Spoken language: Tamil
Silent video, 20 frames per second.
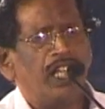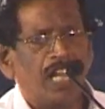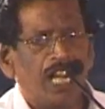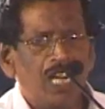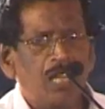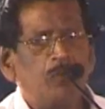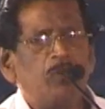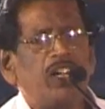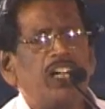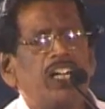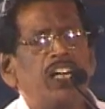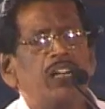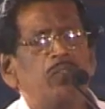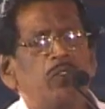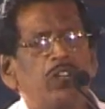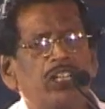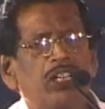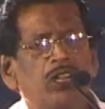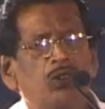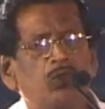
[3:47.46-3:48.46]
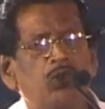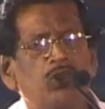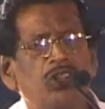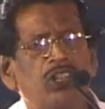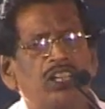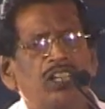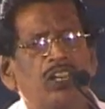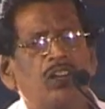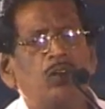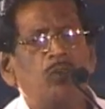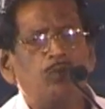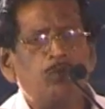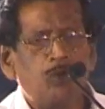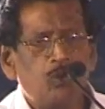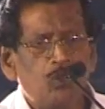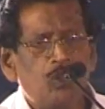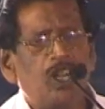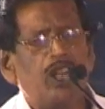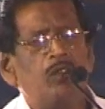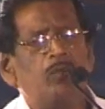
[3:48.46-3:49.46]
கனிமரங்கள் மிக்க உண்டு
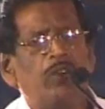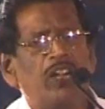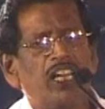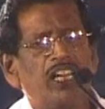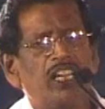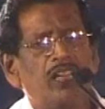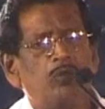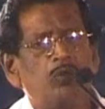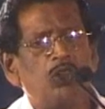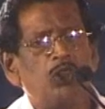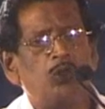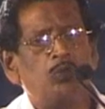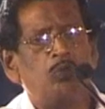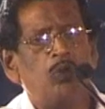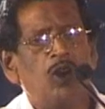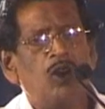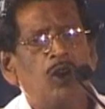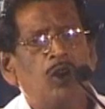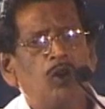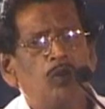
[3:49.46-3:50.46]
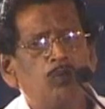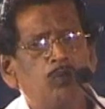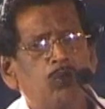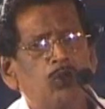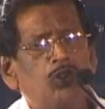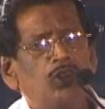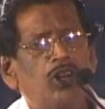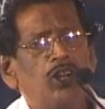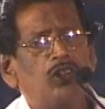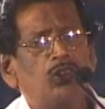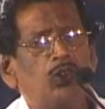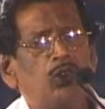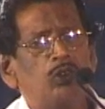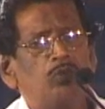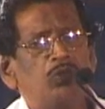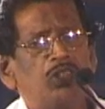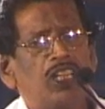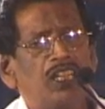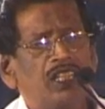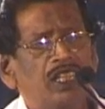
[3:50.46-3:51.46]
பூக்கள் மணங்கமழும் பூக்கள்
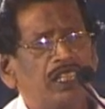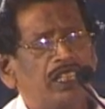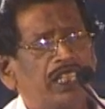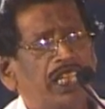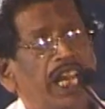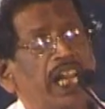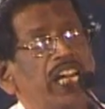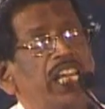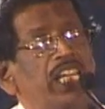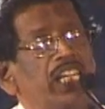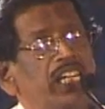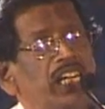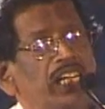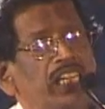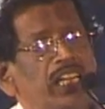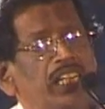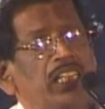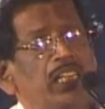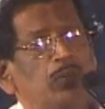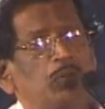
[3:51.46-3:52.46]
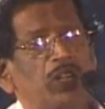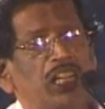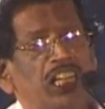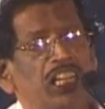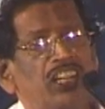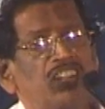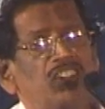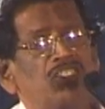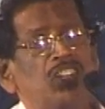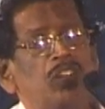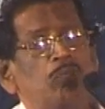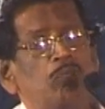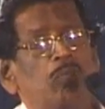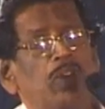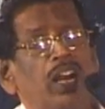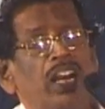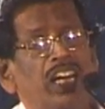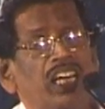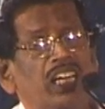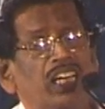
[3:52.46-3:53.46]
தோறும் சென்று தேனீக்கள் இருந்தபடி இன்னிசை
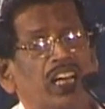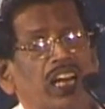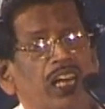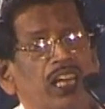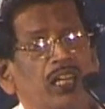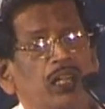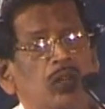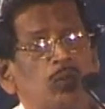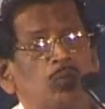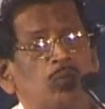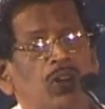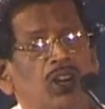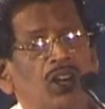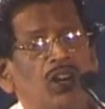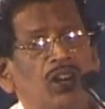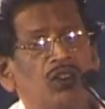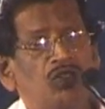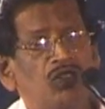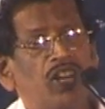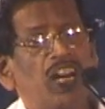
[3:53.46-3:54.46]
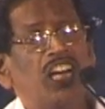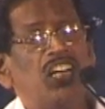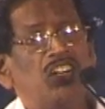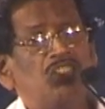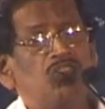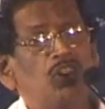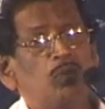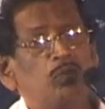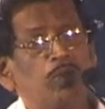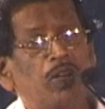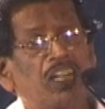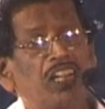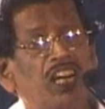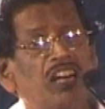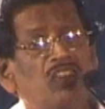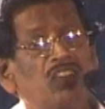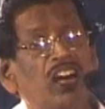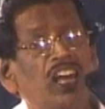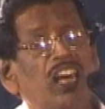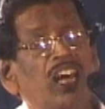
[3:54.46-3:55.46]
பாடி கழிக்கும் வேட்டுவ
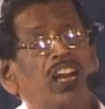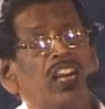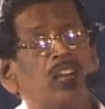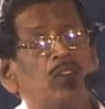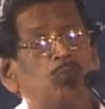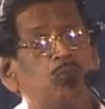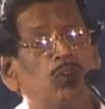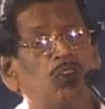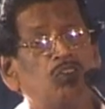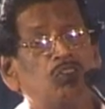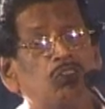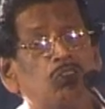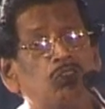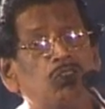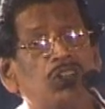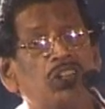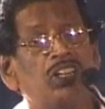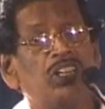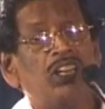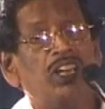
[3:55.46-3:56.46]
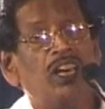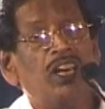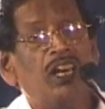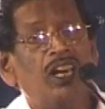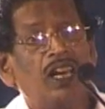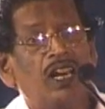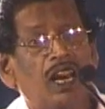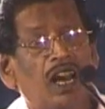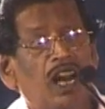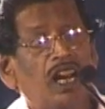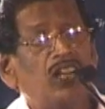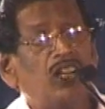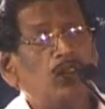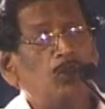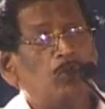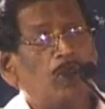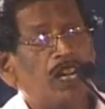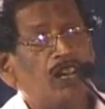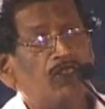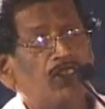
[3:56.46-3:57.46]
பெண்கள் விளையாடப் போவதுண்டு
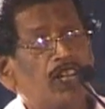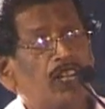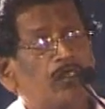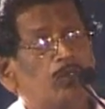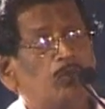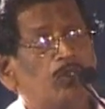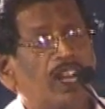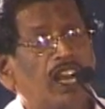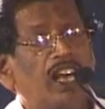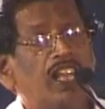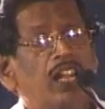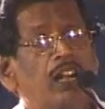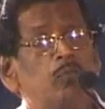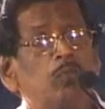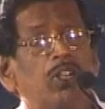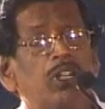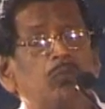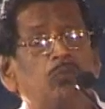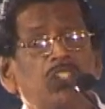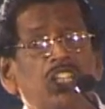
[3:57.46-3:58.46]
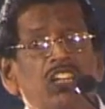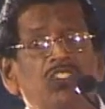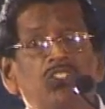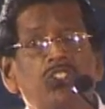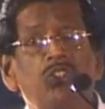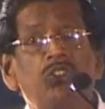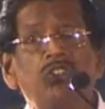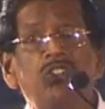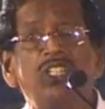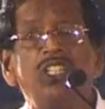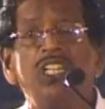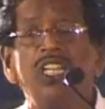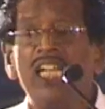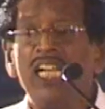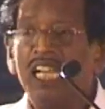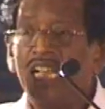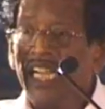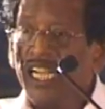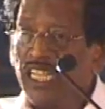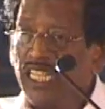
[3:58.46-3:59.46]
காட்டு மரவர்களும் காதல் மனம் செய்வதுண்டு
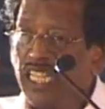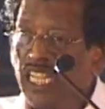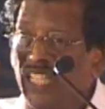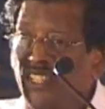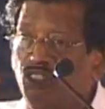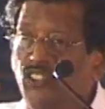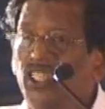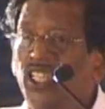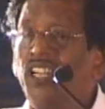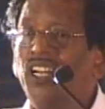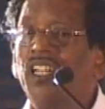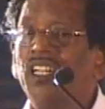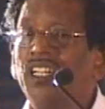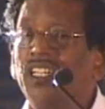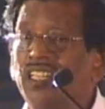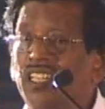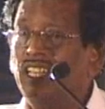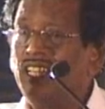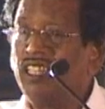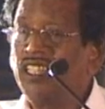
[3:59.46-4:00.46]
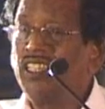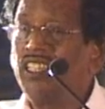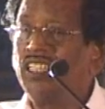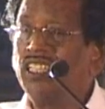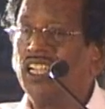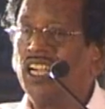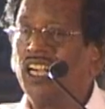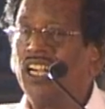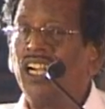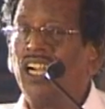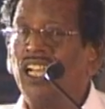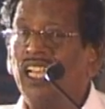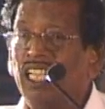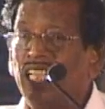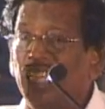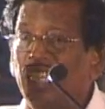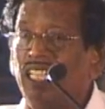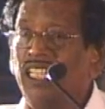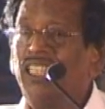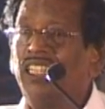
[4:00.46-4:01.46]
நெஞ்சில் நிறுத்துங்கள்
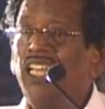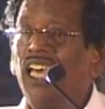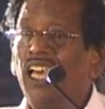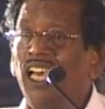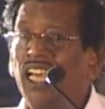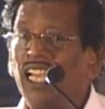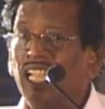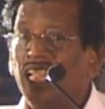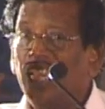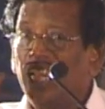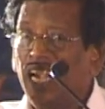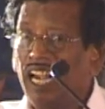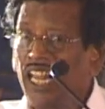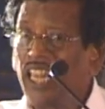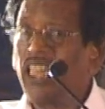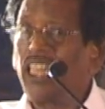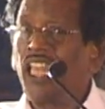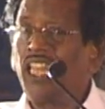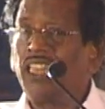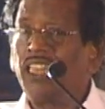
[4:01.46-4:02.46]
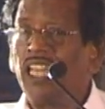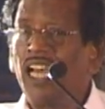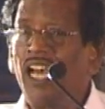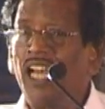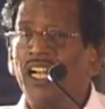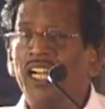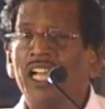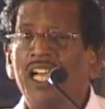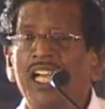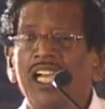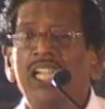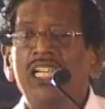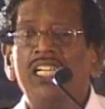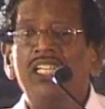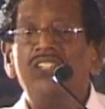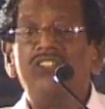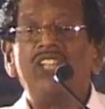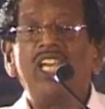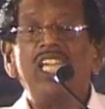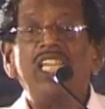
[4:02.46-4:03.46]
இந்த இடத்தைத்தான்
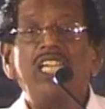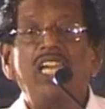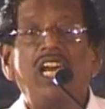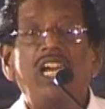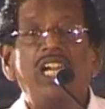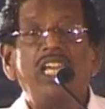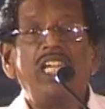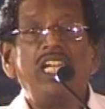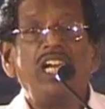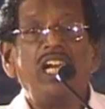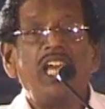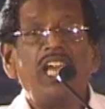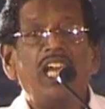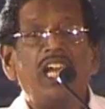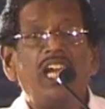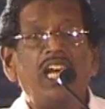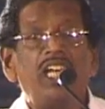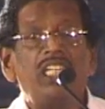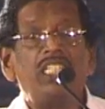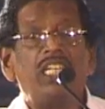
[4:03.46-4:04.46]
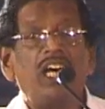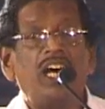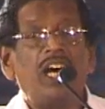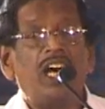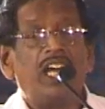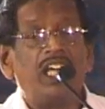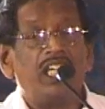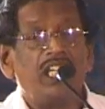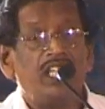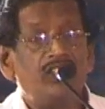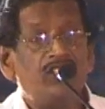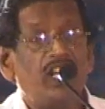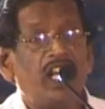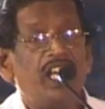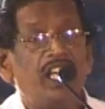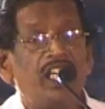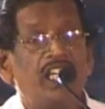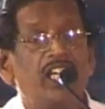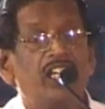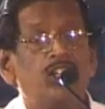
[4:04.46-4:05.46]
இசைஞானி இளையராஜா
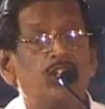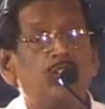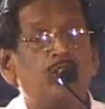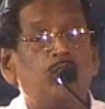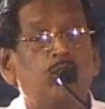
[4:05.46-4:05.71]
இசை என்று